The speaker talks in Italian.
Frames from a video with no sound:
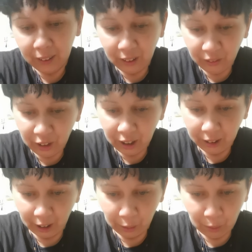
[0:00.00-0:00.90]
di
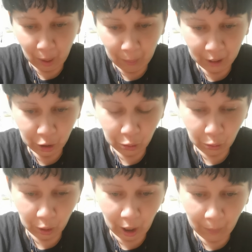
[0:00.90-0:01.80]
vita di quella
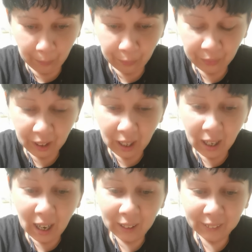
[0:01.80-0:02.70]
persona
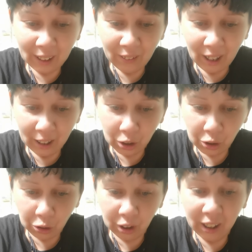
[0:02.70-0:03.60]

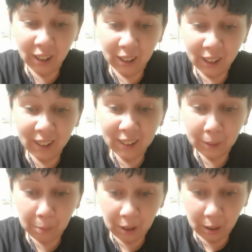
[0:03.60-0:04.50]
attraverso dei
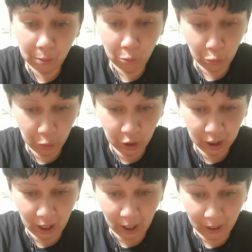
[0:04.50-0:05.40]
ritmi
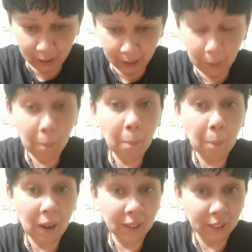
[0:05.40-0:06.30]
musicali
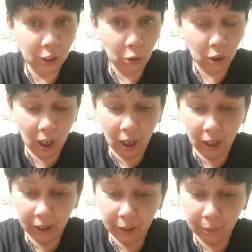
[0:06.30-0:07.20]

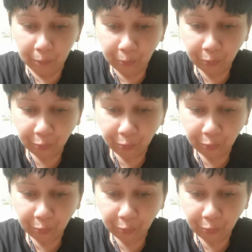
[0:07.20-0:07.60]
particolari.